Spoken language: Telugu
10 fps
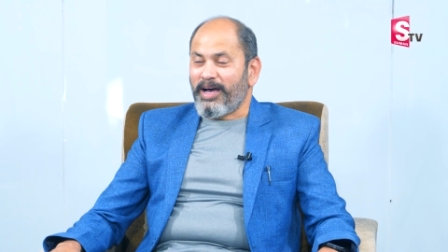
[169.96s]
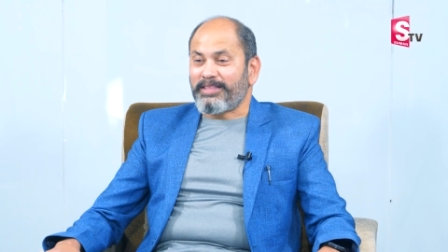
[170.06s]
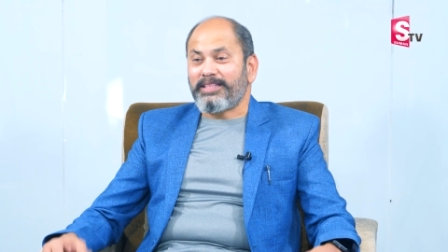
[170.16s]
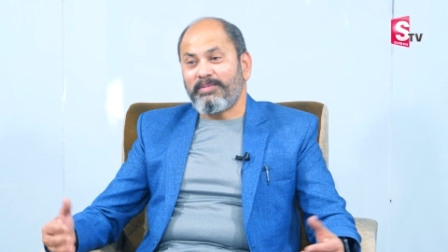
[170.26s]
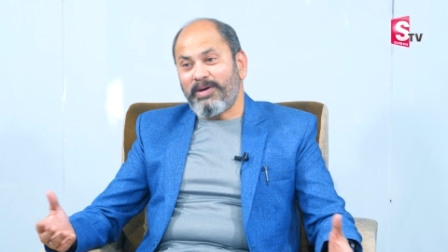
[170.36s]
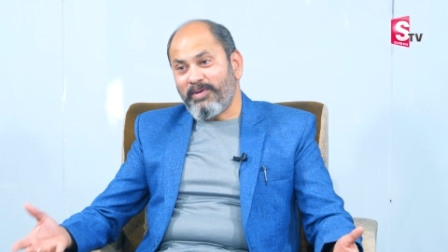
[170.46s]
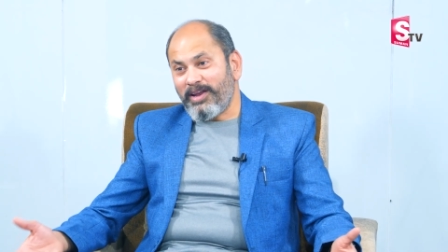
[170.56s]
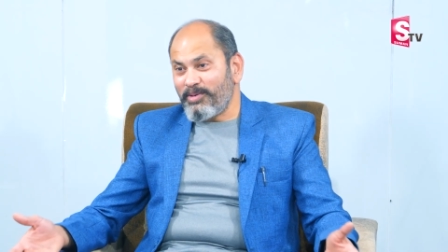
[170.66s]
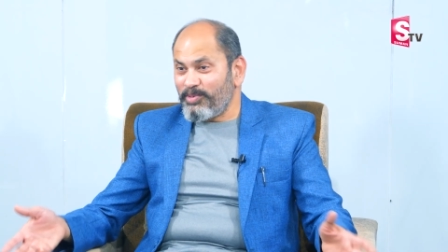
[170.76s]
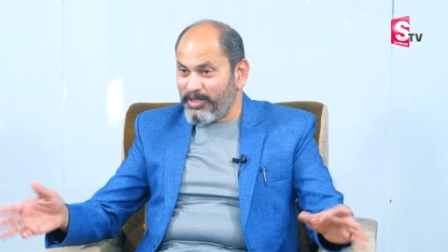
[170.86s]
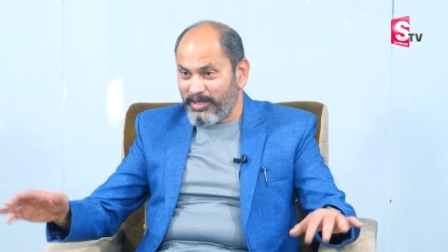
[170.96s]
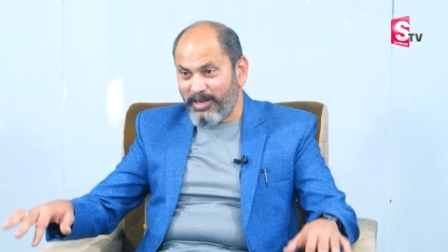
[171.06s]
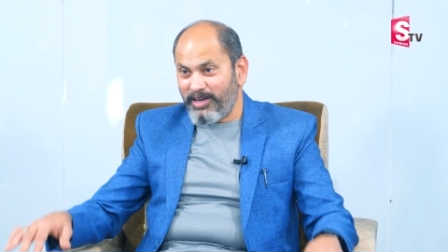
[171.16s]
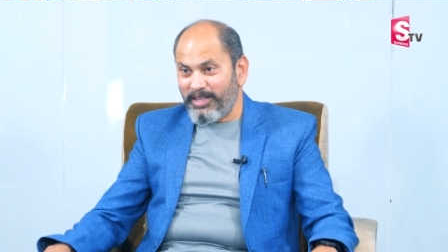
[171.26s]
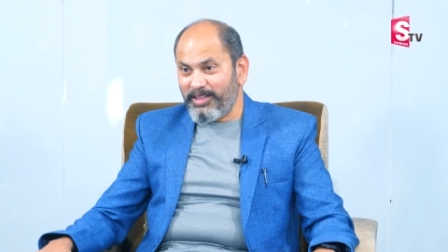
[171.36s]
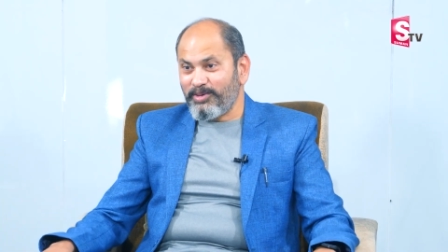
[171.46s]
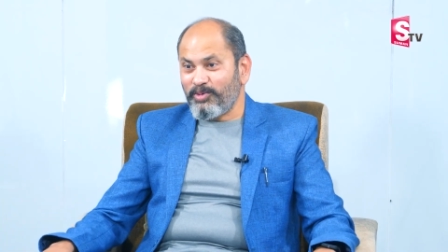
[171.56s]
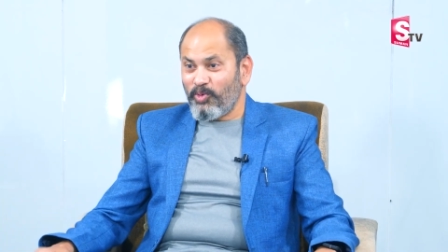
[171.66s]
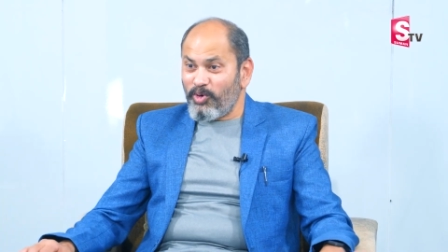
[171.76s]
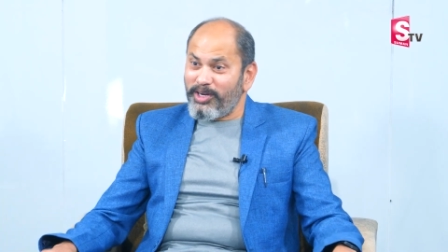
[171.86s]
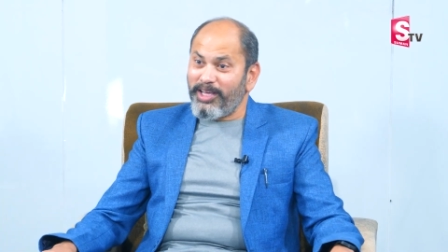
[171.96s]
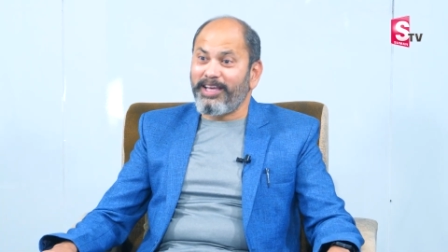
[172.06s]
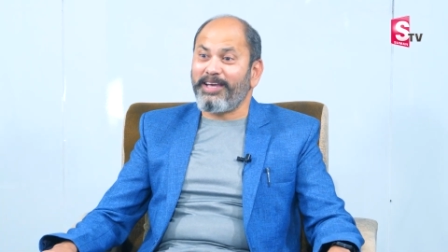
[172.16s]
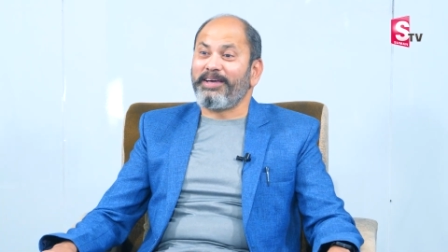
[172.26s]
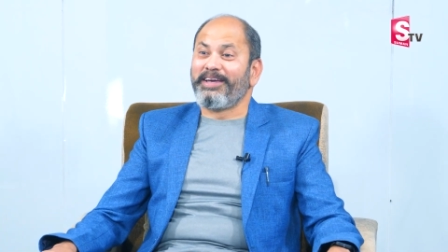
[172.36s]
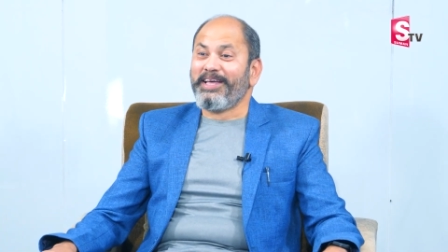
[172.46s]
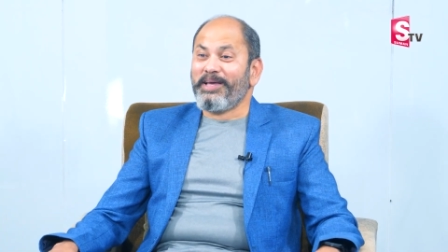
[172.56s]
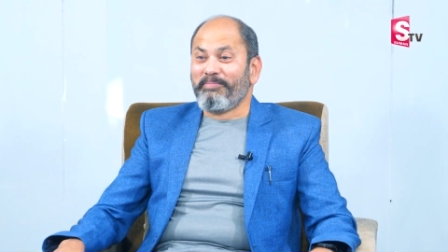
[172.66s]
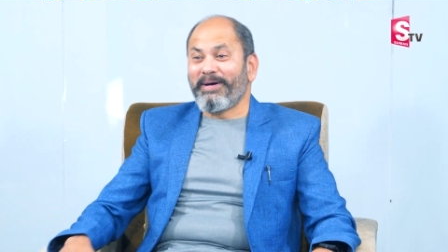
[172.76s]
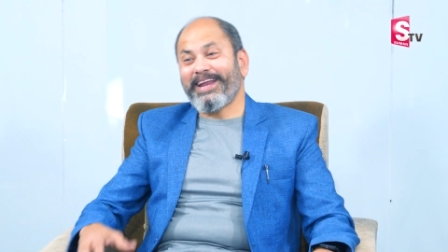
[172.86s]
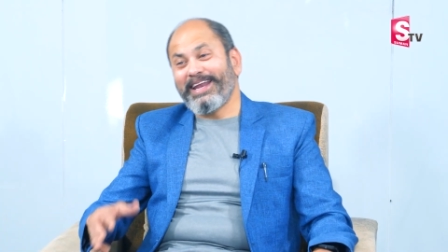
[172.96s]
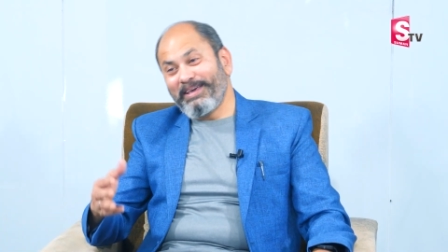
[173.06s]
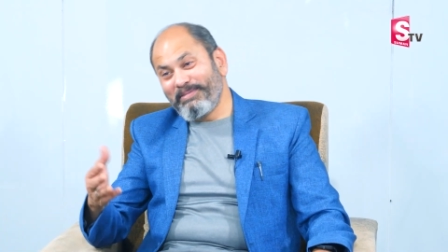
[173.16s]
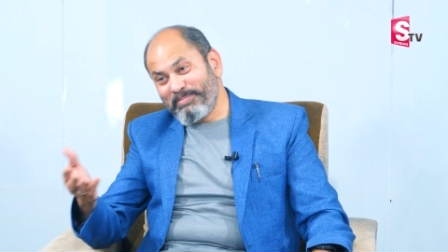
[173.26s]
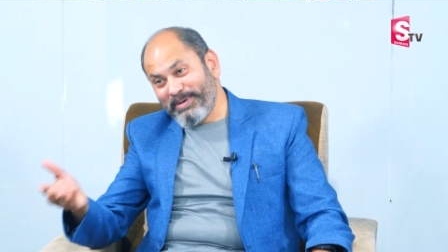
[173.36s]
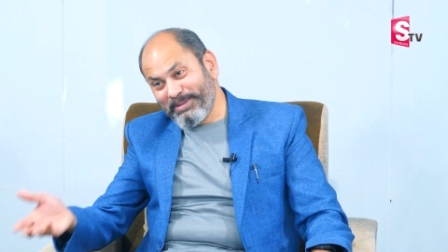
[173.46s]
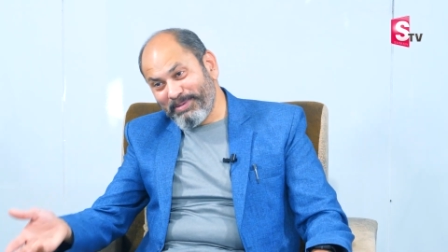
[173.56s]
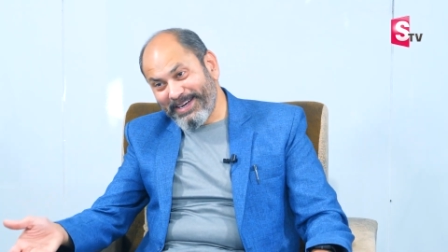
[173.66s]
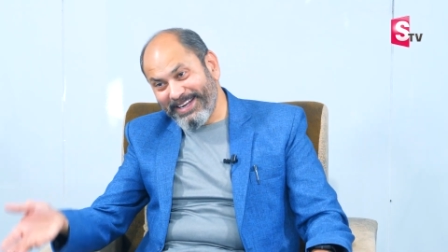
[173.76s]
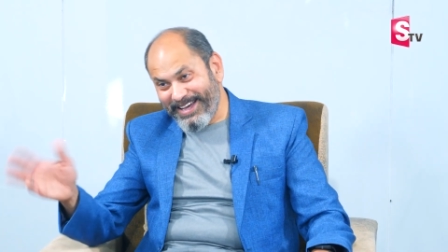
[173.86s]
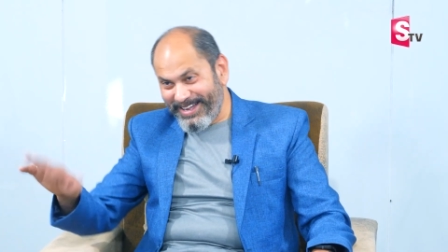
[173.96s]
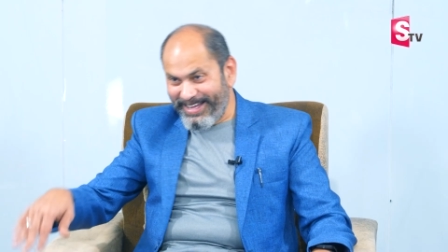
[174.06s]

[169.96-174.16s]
అత్తామామ లేకపోతే ఇంకా ఆనందం ఉంటే మనల్ని ఏమి ఇబ్బంది పెట్టని